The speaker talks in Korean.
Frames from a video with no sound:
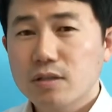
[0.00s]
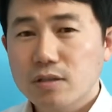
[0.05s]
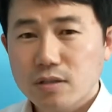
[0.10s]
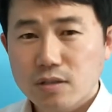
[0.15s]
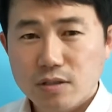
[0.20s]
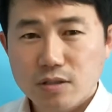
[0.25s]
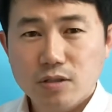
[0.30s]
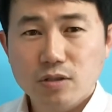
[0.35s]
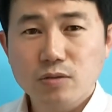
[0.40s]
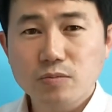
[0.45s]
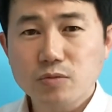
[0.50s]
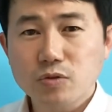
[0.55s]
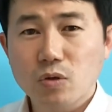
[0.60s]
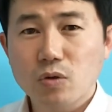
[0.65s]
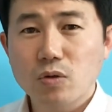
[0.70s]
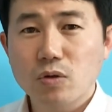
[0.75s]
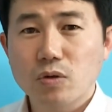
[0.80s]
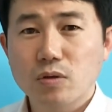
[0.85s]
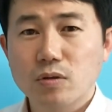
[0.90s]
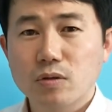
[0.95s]

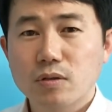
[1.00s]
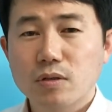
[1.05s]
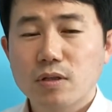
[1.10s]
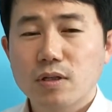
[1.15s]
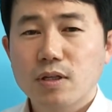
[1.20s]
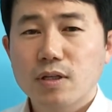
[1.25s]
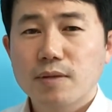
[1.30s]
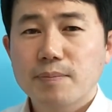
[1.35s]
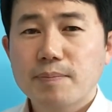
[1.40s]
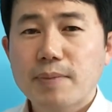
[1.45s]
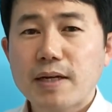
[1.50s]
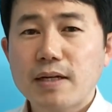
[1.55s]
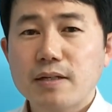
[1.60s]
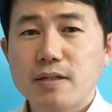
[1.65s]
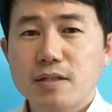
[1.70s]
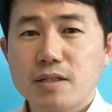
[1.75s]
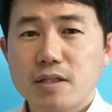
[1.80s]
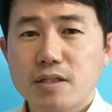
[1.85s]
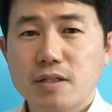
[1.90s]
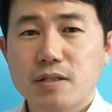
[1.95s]
그러므로
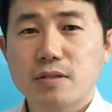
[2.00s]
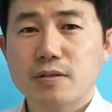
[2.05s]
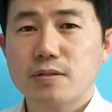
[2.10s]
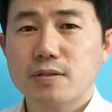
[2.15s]
빨리